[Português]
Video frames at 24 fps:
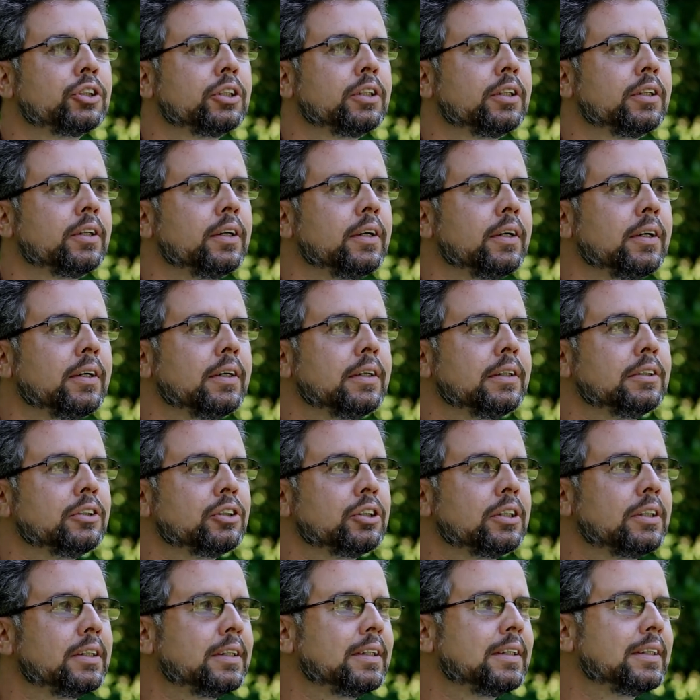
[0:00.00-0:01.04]
de,
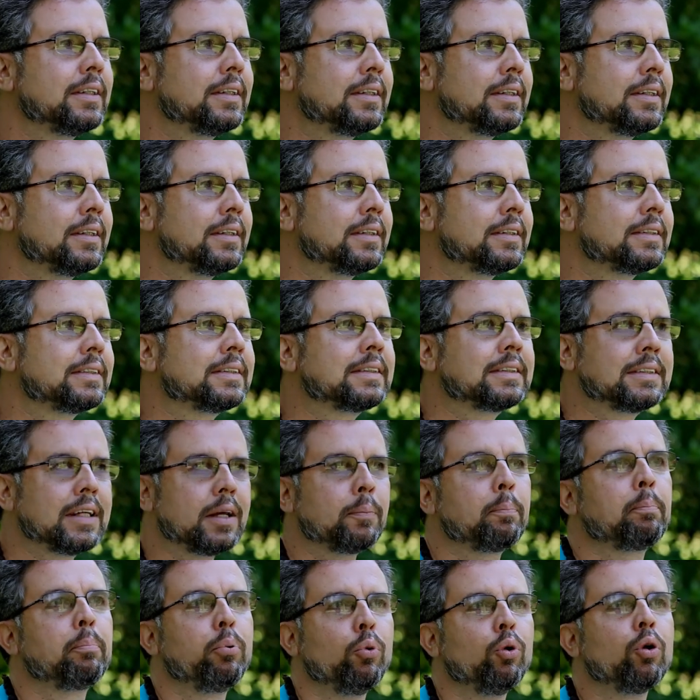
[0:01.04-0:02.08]
de
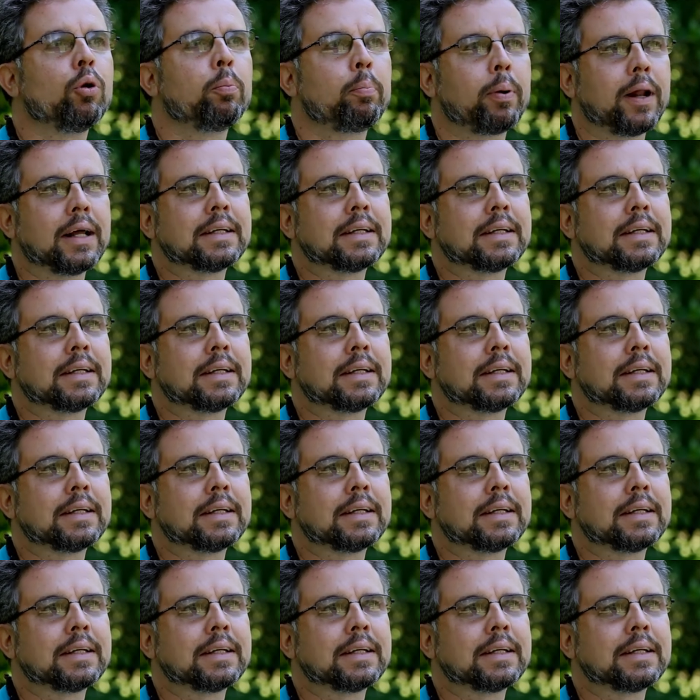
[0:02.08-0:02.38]
ser puro